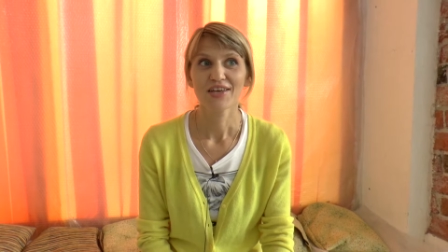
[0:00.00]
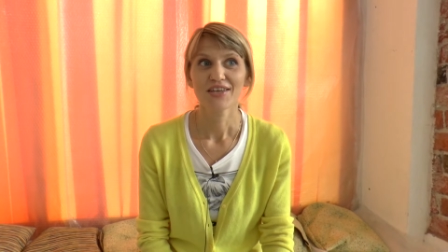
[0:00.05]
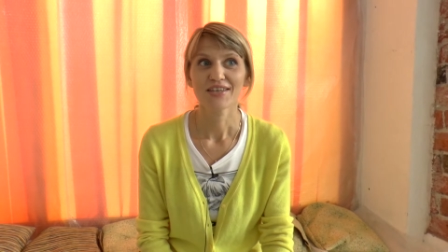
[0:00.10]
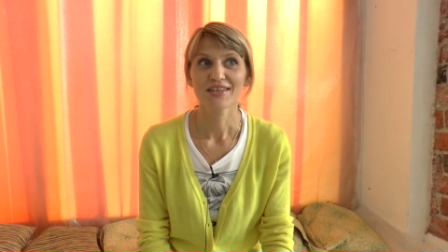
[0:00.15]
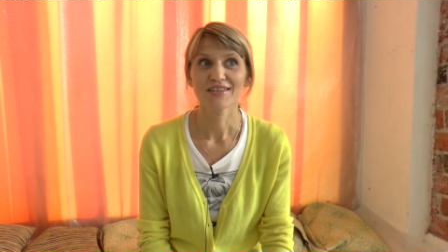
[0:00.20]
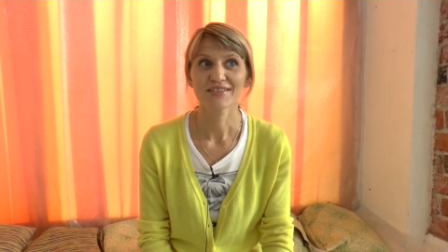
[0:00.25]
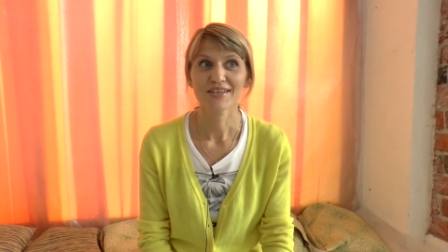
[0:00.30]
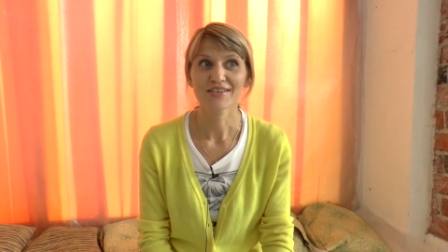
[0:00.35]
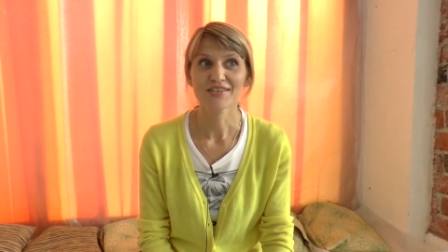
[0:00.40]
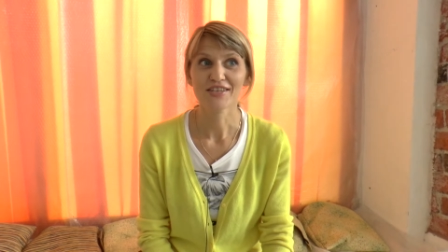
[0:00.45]

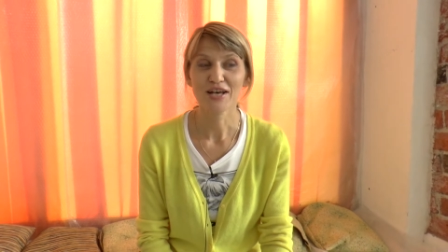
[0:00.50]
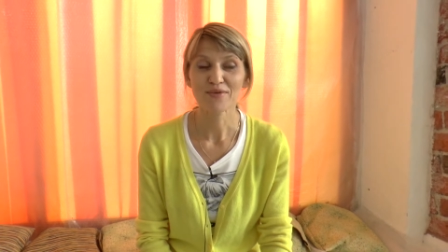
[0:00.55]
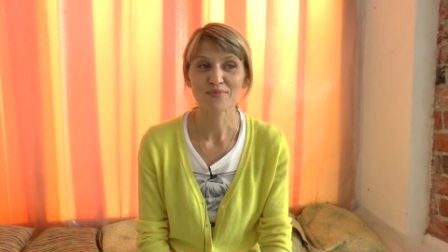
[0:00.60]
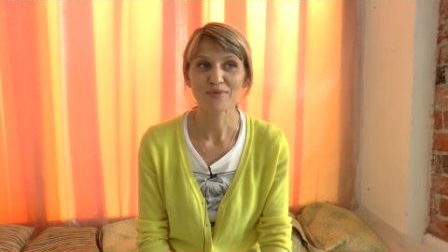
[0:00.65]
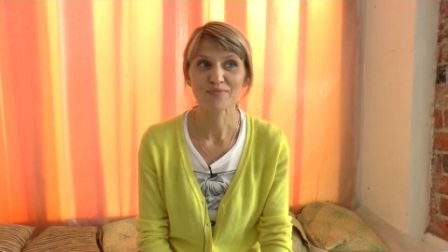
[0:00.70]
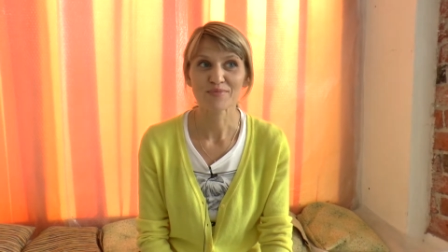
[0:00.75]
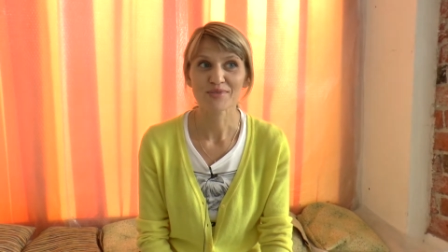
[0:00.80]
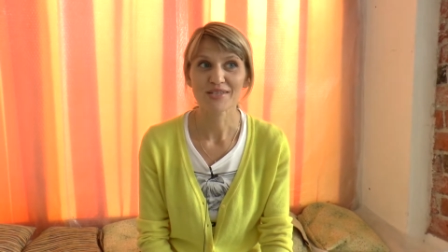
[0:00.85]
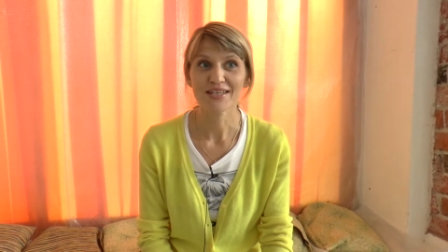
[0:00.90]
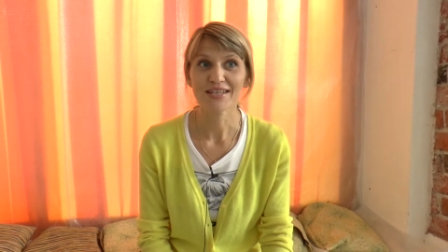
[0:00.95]
И на
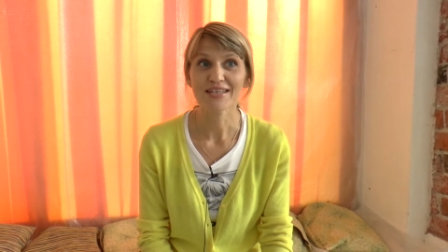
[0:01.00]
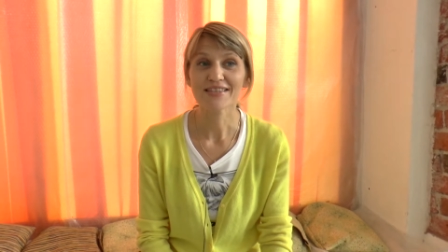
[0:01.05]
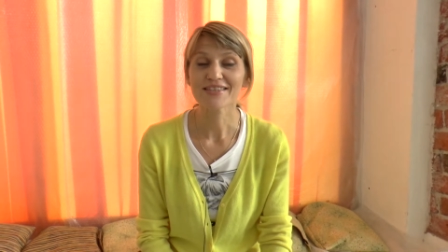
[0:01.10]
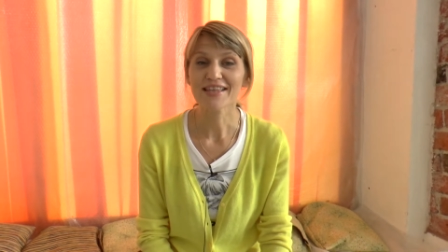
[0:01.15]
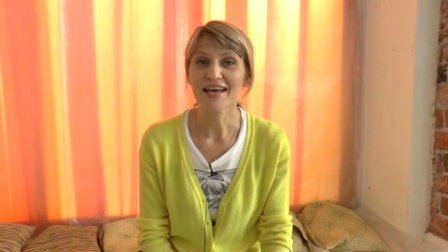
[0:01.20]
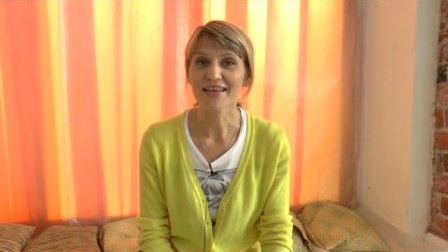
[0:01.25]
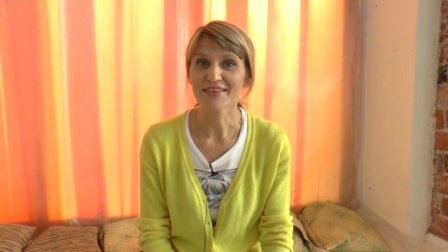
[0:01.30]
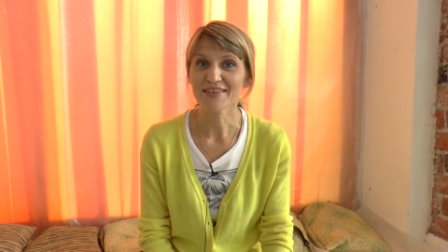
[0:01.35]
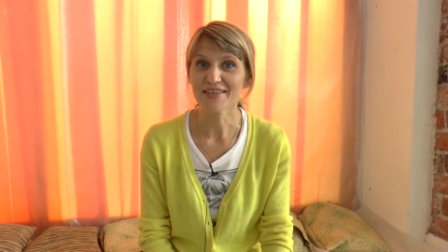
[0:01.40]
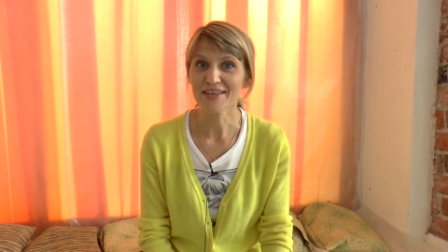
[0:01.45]
самом деле
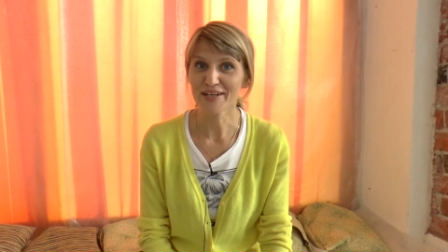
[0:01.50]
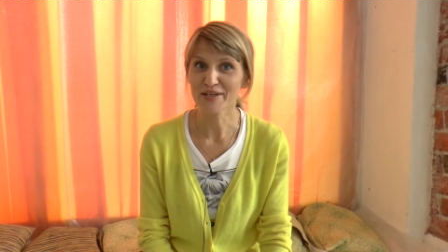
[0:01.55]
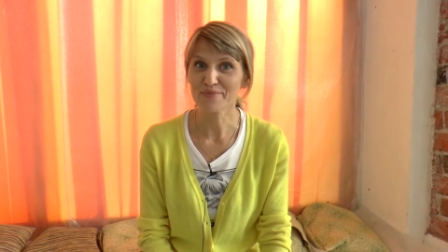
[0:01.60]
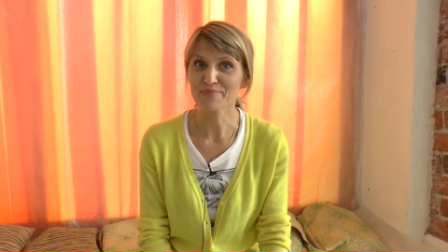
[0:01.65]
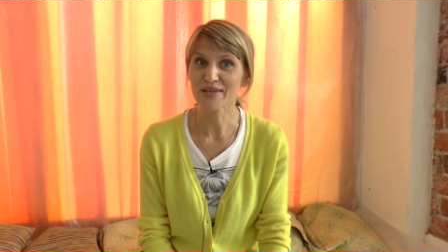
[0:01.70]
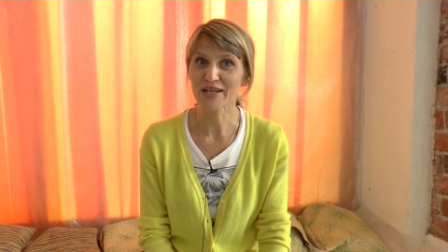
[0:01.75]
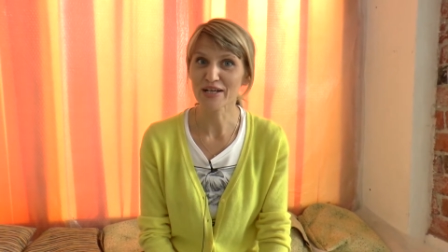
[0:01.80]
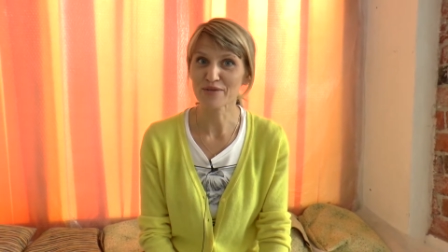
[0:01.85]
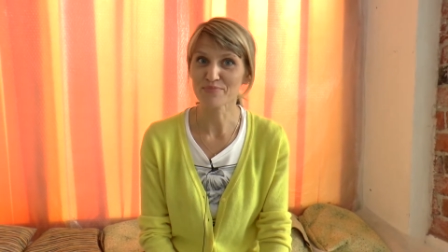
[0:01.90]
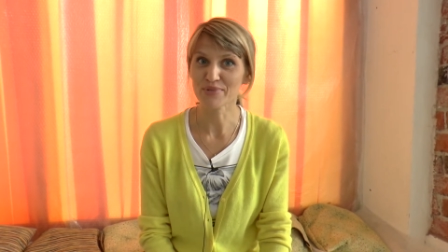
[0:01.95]
таких
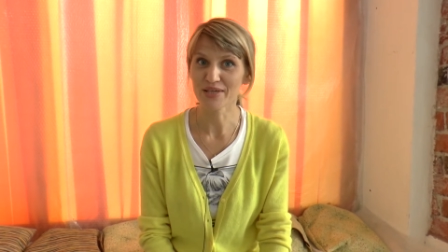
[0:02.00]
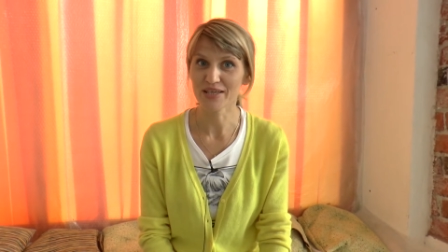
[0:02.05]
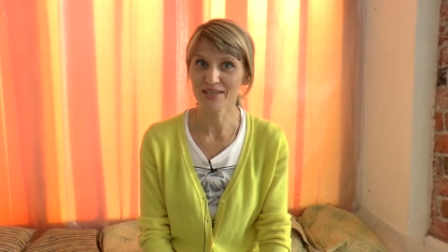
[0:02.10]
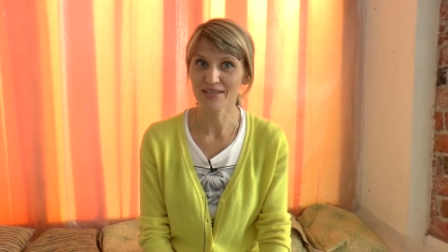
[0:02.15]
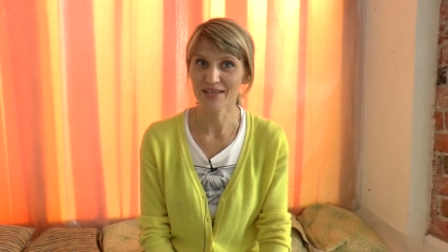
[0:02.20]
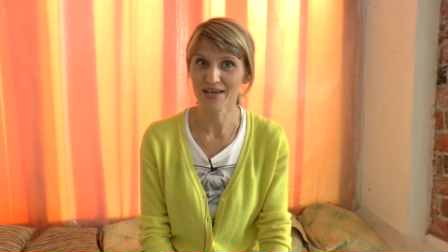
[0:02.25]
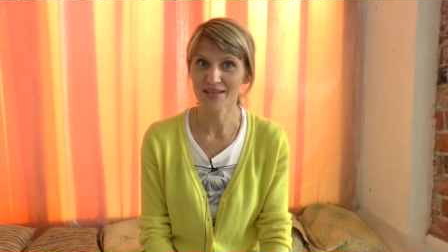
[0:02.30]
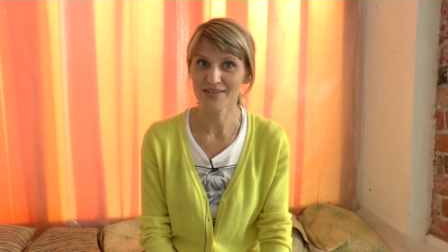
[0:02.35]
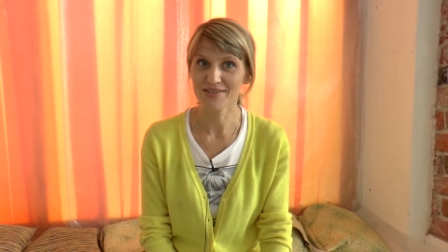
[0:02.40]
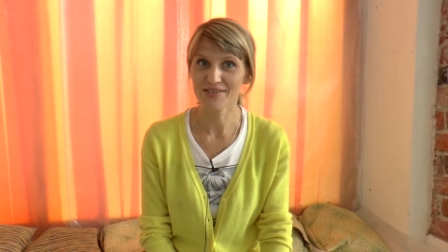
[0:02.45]

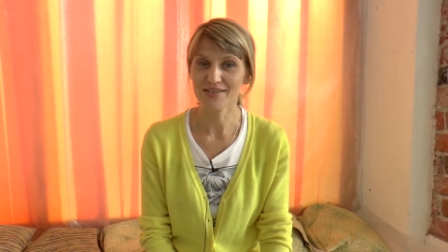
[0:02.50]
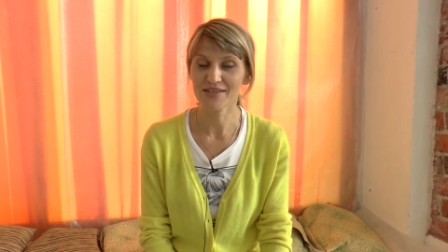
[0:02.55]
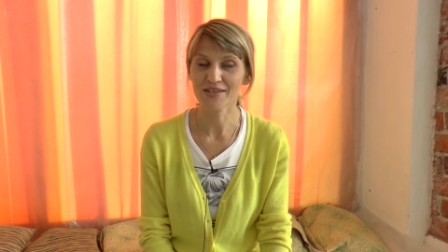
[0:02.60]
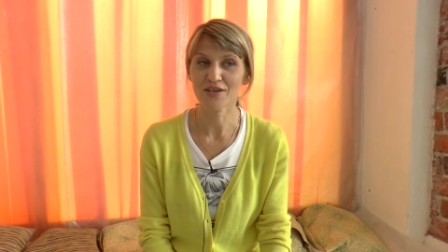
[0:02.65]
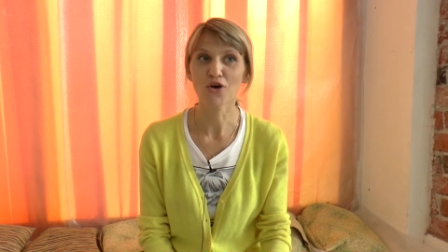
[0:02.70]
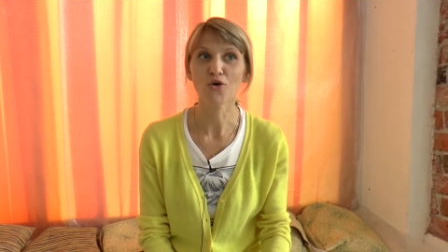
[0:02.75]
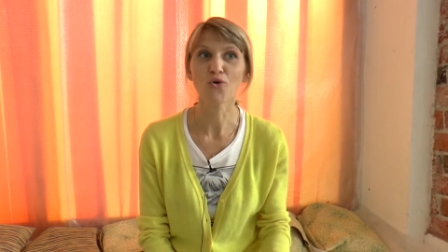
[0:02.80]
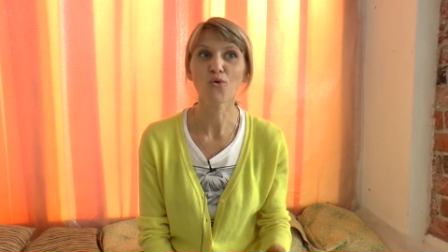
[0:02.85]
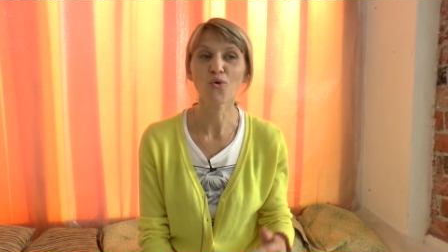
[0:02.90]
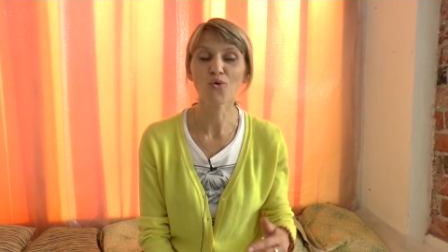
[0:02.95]
мероприятий